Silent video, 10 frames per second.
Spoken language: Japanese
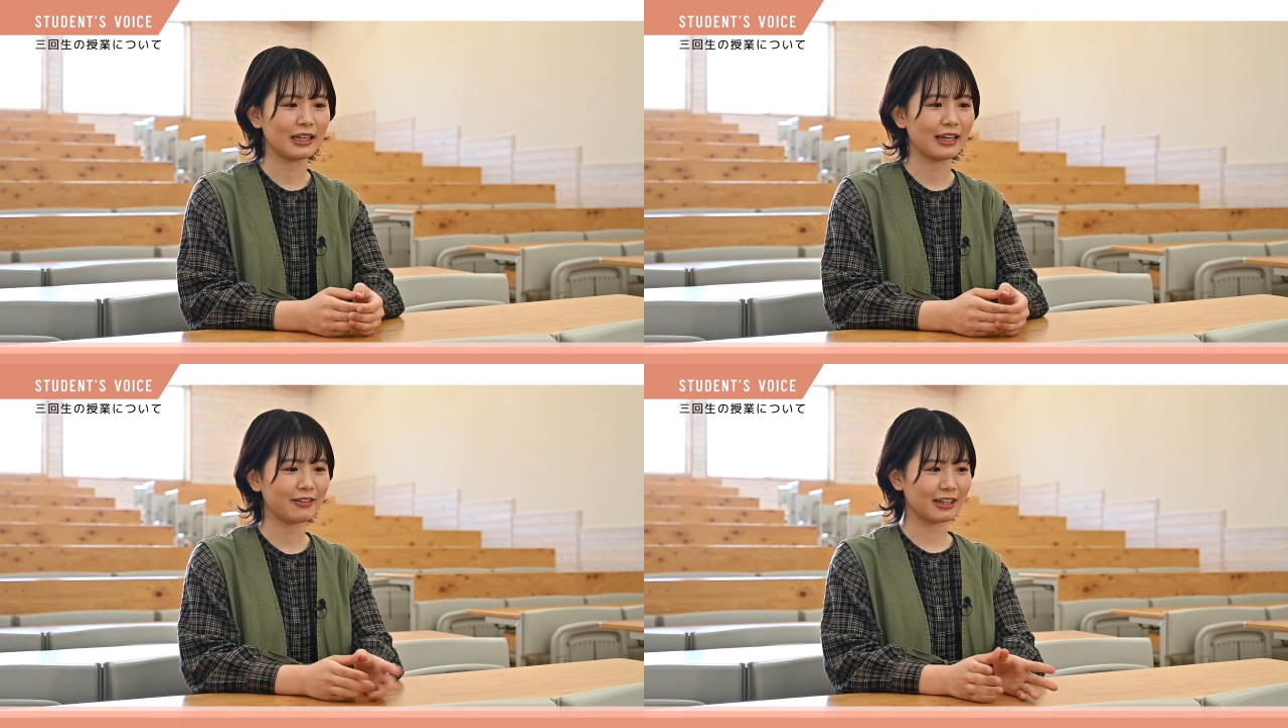
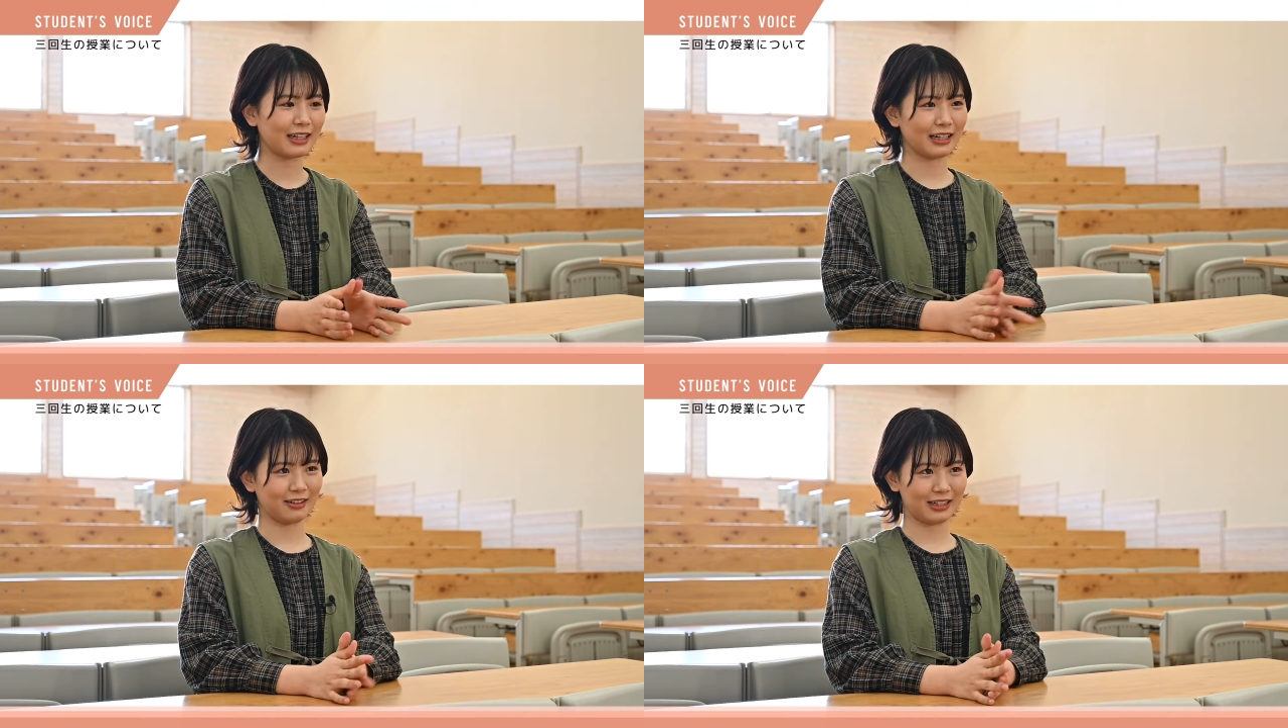栄養
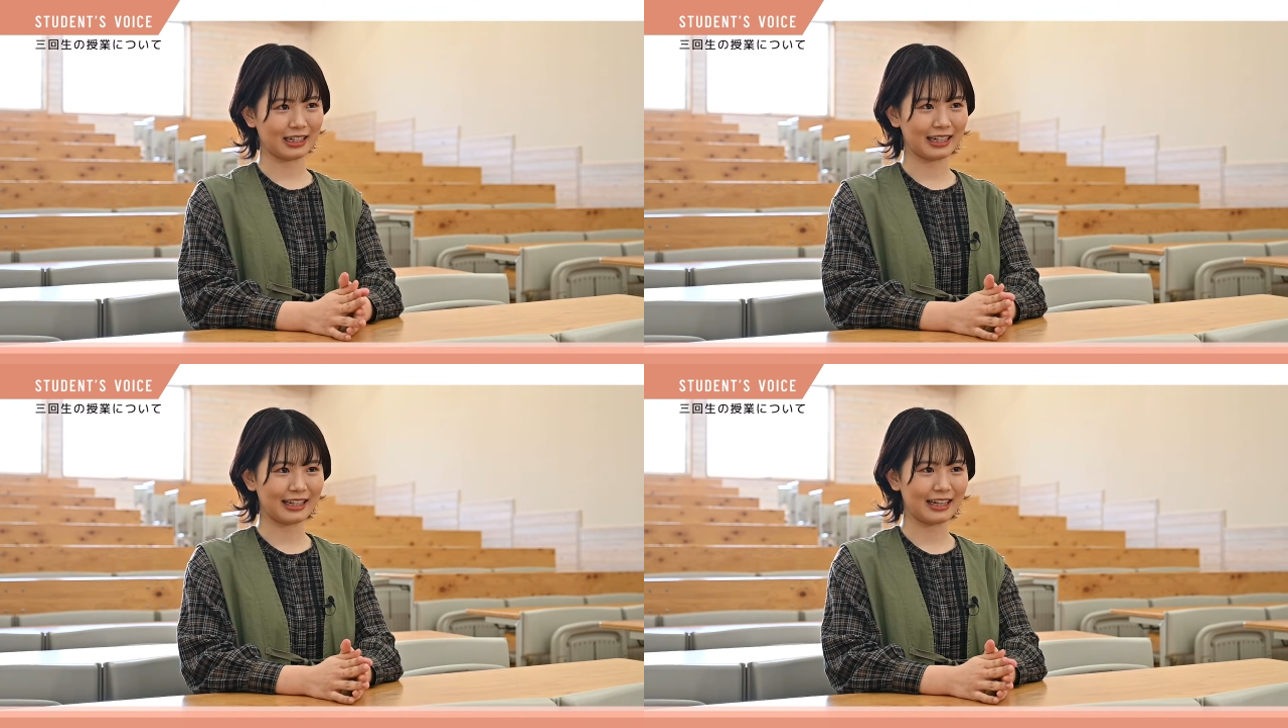学科の
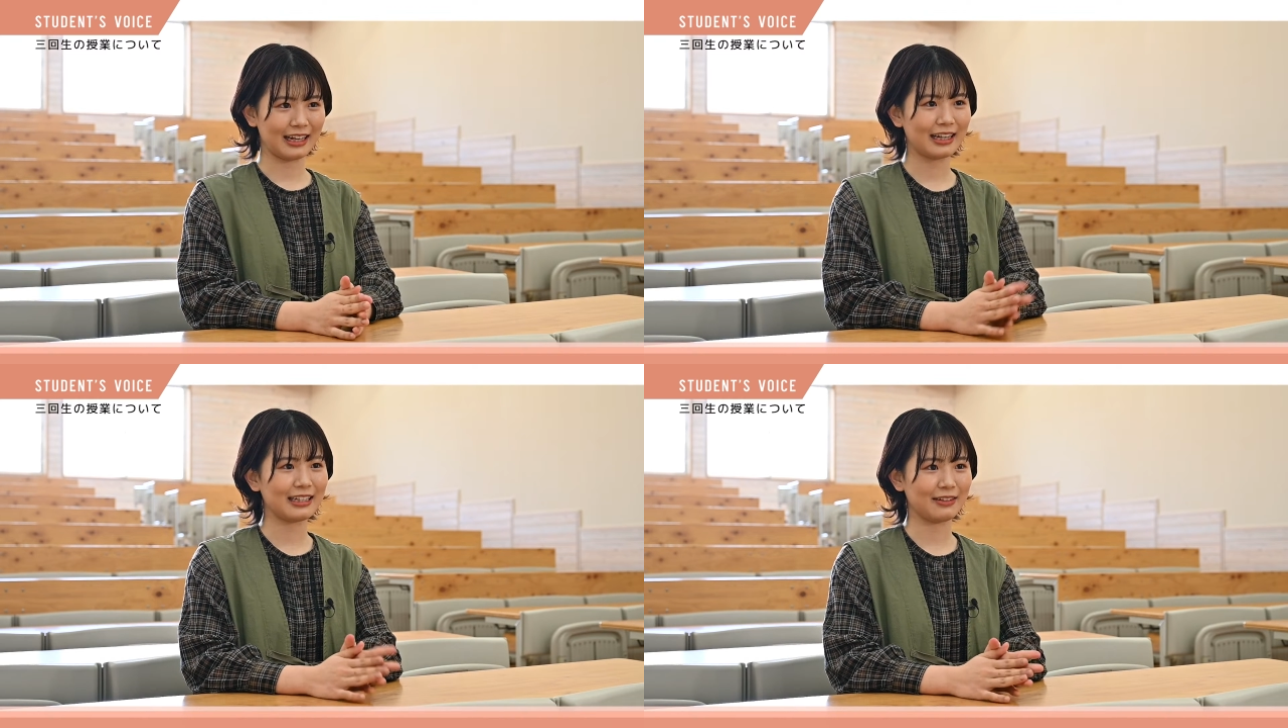中で
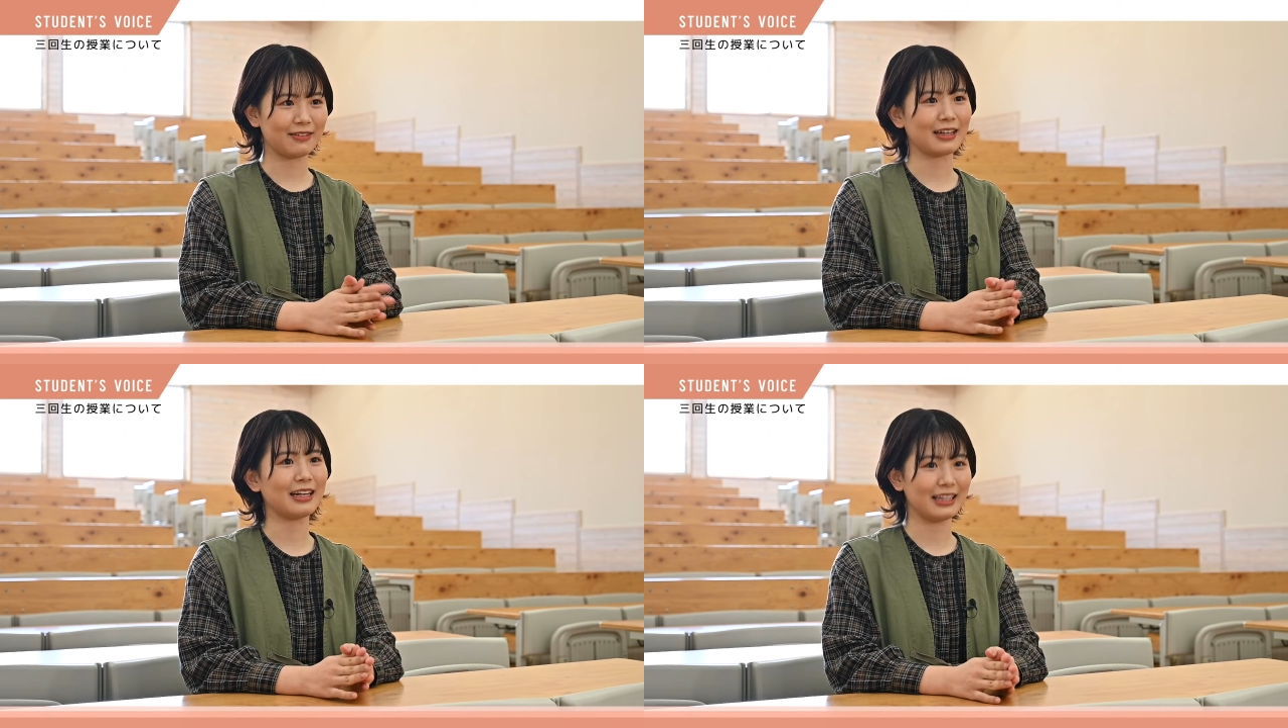班に
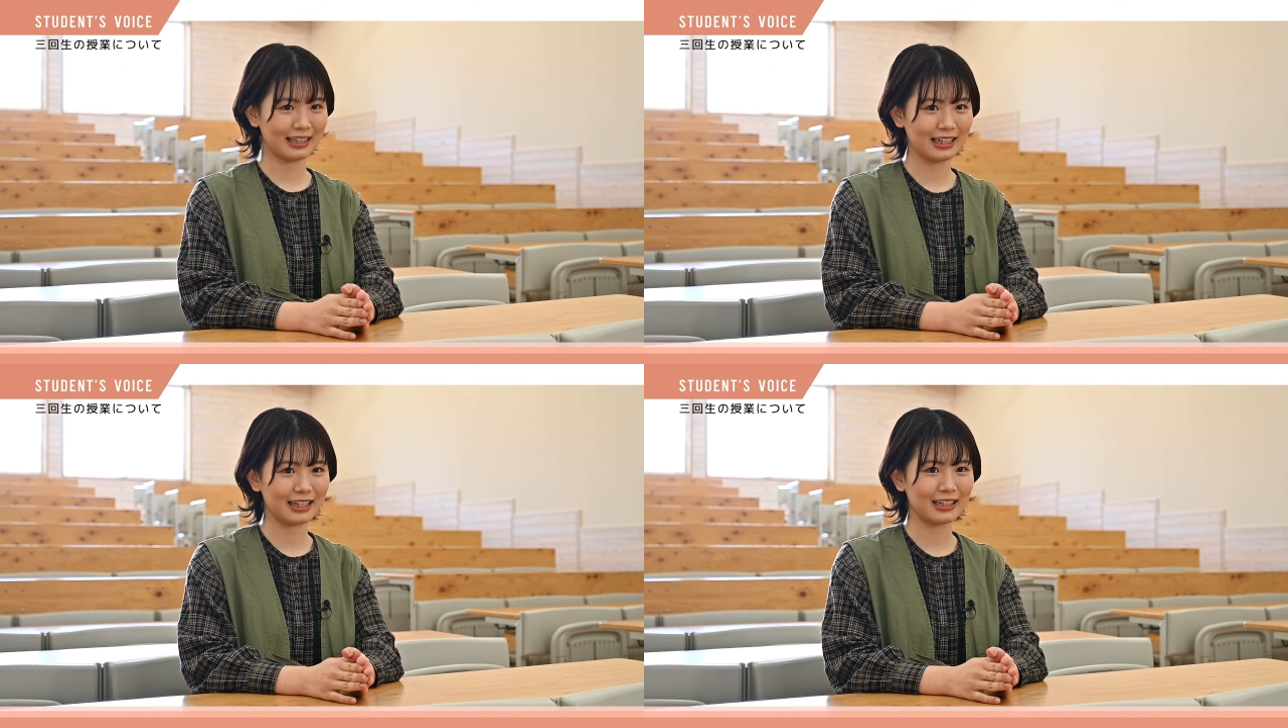分かれ
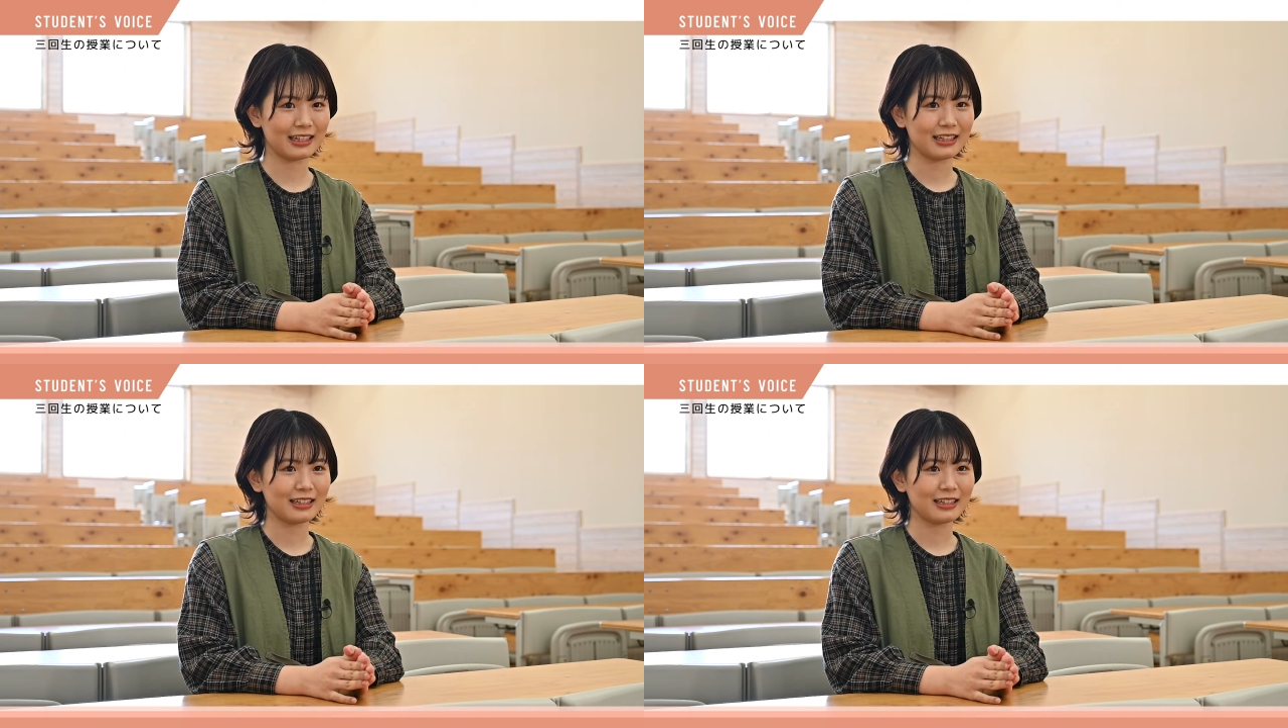て